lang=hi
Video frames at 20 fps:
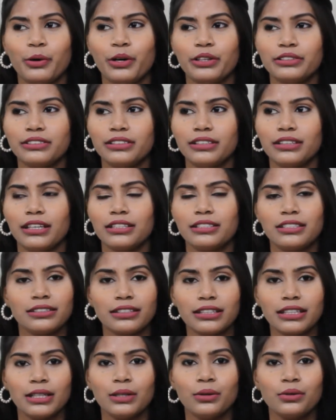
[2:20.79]
बहुत अच्छे
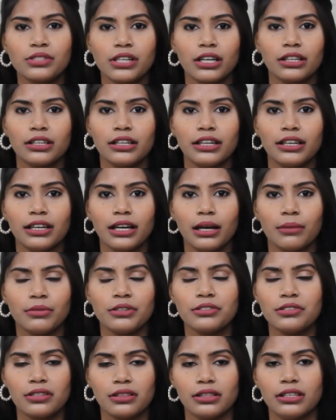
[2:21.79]
से हील हो जाता है आराम
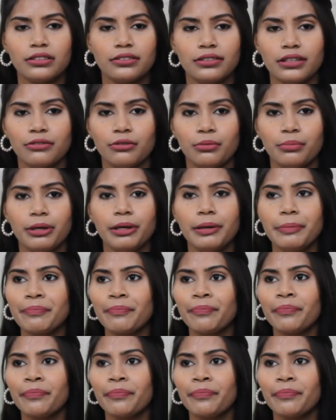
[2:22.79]
से जल्दी से वो भी